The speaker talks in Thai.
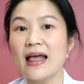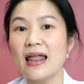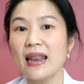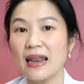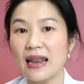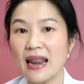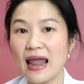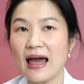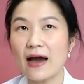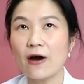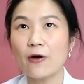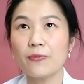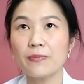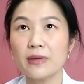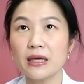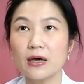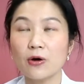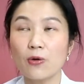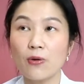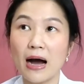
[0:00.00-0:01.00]
แล้วมี
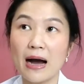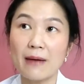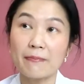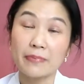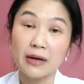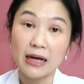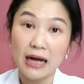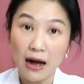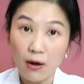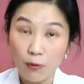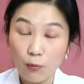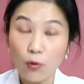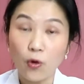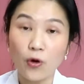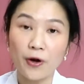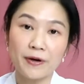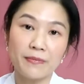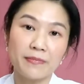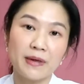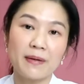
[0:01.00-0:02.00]
ความกังวล
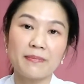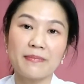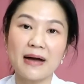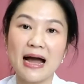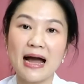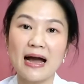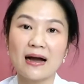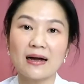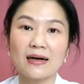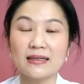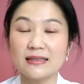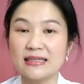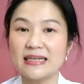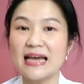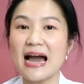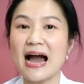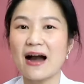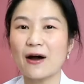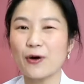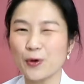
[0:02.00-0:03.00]
มาก ๆ หรืออยาก
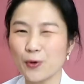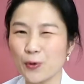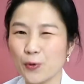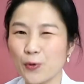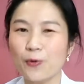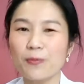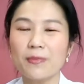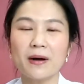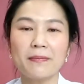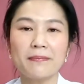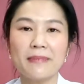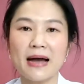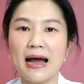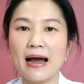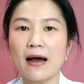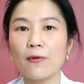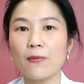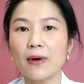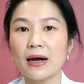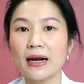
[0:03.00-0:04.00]
รู้มาก ๆ
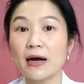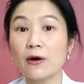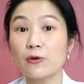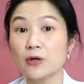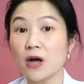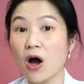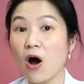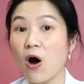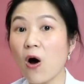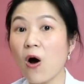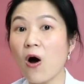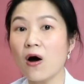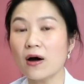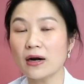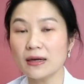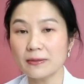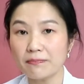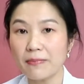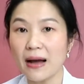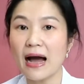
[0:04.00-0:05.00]
ว่าเราท้องหรือ
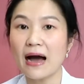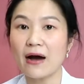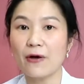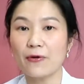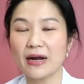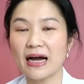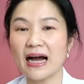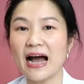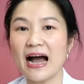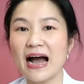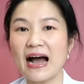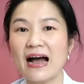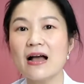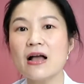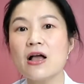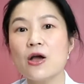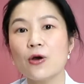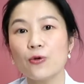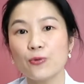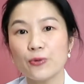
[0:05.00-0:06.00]
เปล่านะคะ
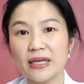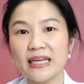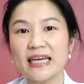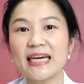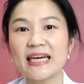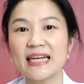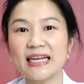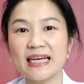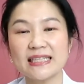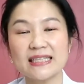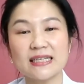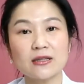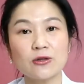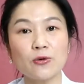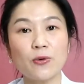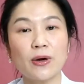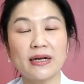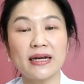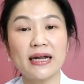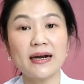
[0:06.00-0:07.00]
วิธีที่จะตรวจ
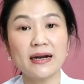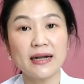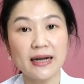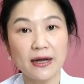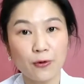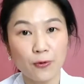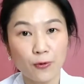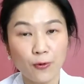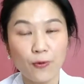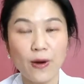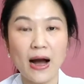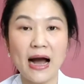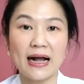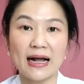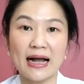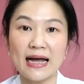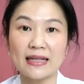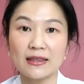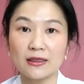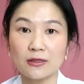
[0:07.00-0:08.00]
ได้เร็วกว่าการ
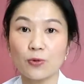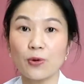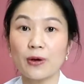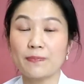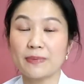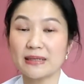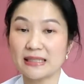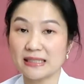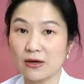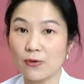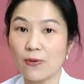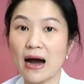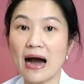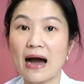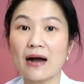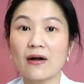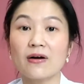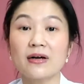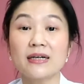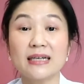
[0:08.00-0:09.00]
ตรวจปัสสาวะก็
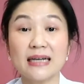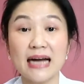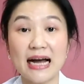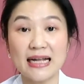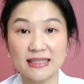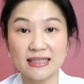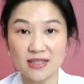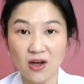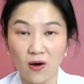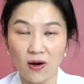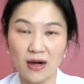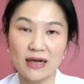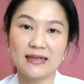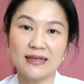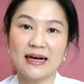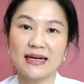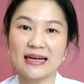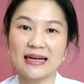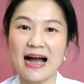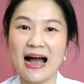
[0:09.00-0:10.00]
คือการเจาะเลือด
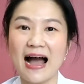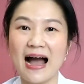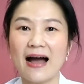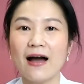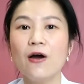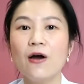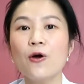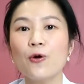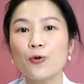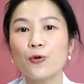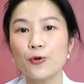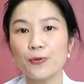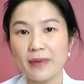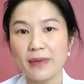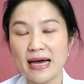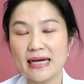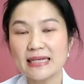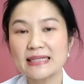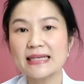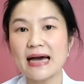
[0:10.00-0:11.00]
ค่ะ คุณแม่
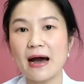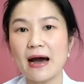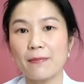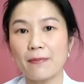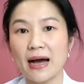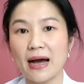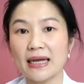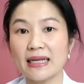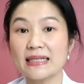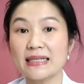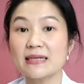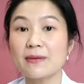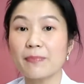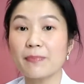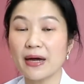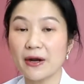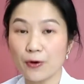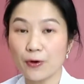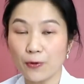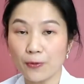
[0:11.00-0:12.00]
สามารถที่จะไปโร
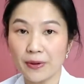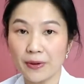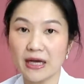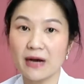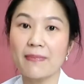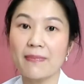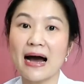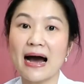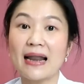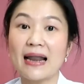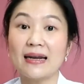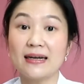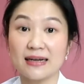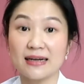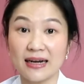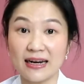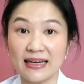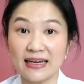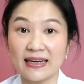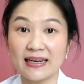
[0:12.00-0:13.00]
งพยาบาลหรือคลิ
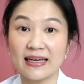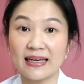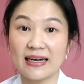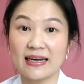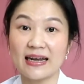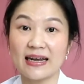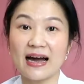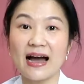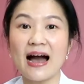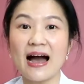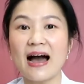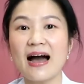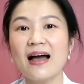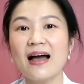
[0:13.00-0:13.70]
นิกนะคะ